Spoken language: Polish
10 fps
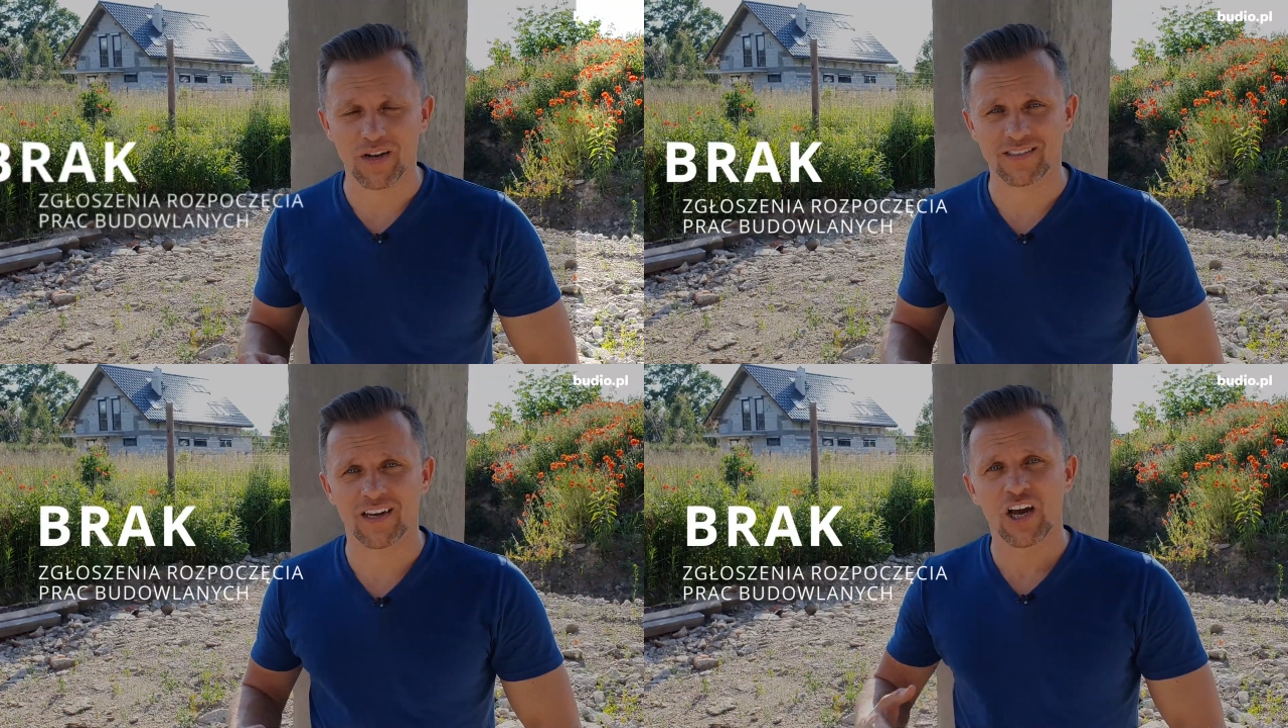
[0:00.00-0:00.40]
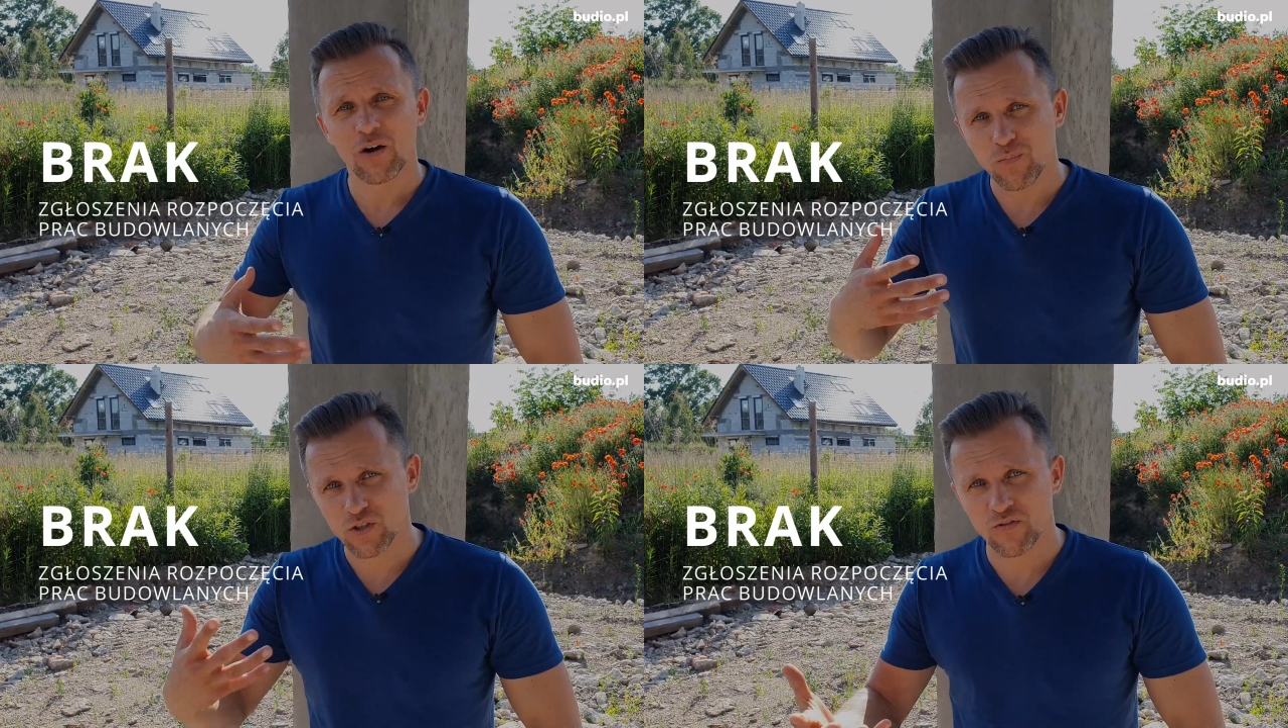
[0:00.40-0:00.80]
prac.
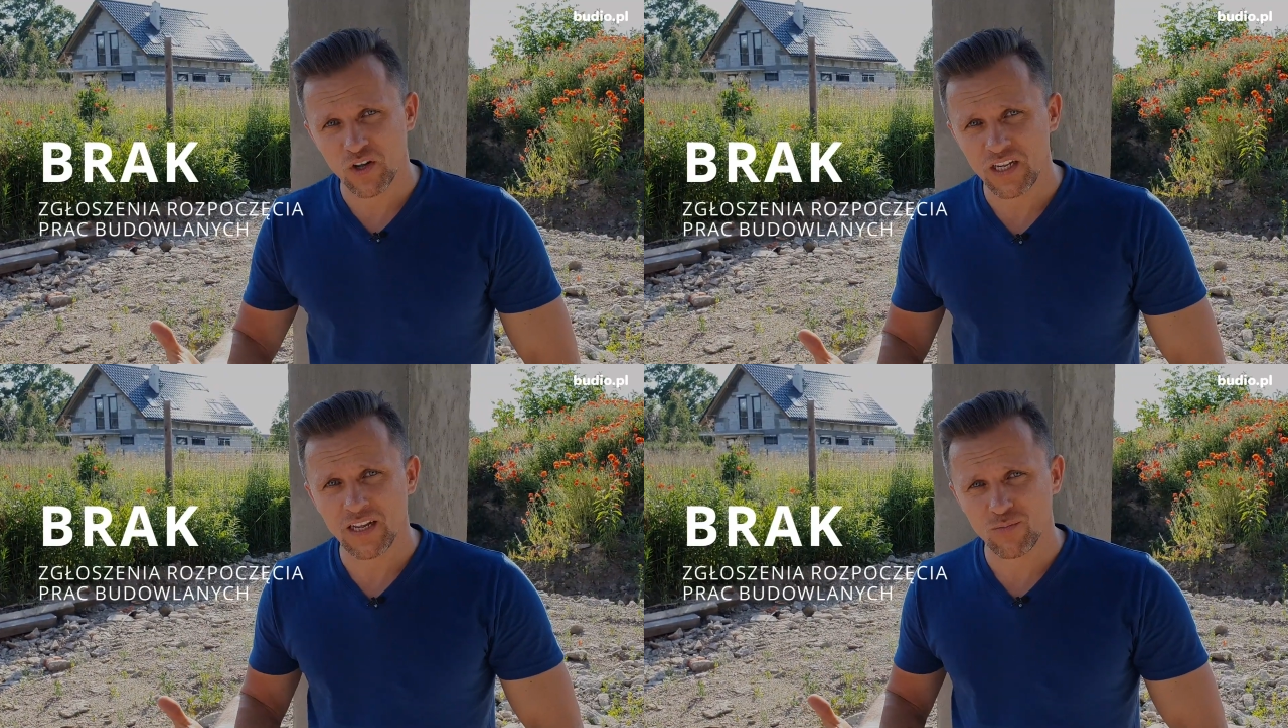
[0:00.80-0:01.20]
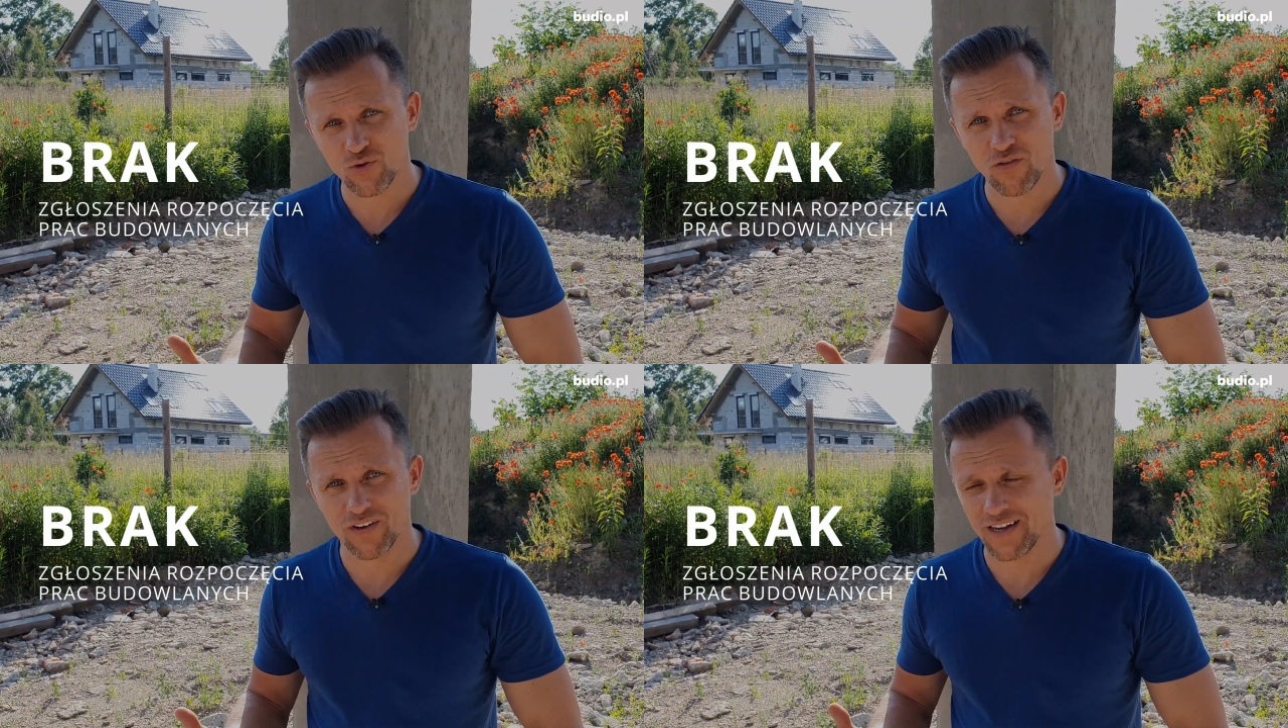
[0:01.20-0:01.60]
Pozwolenie na
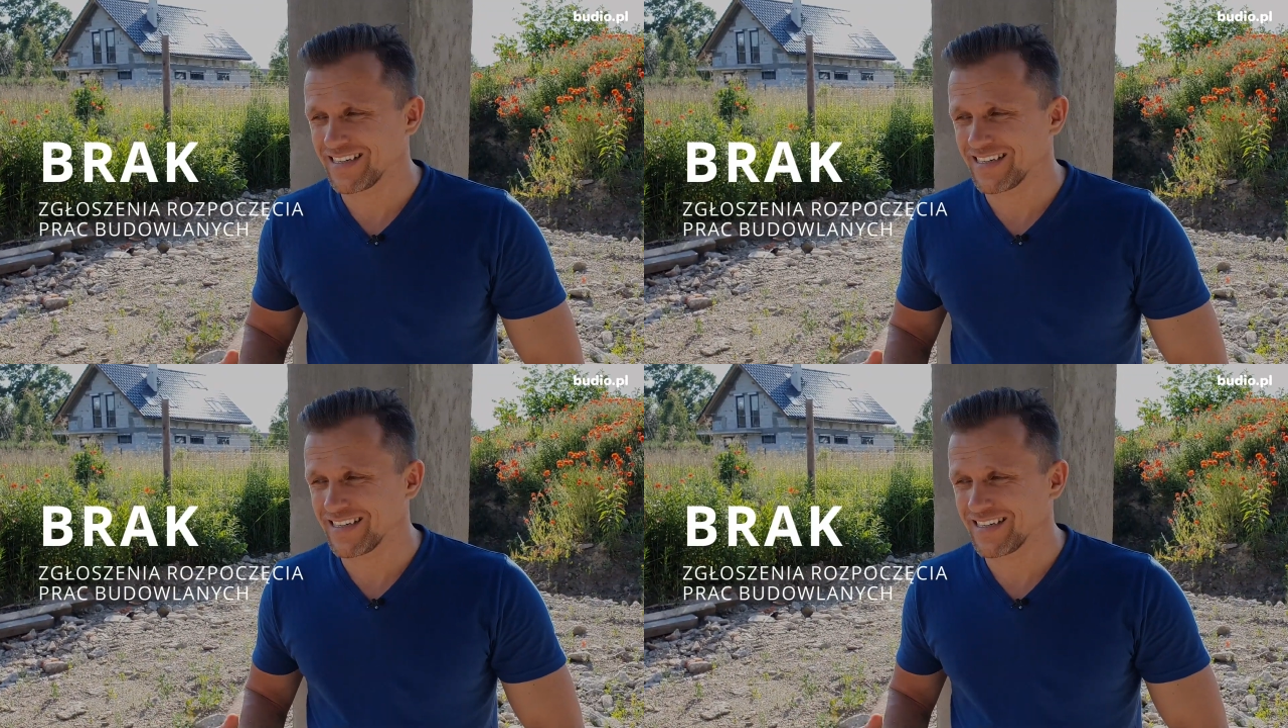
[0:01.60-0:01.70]
budowę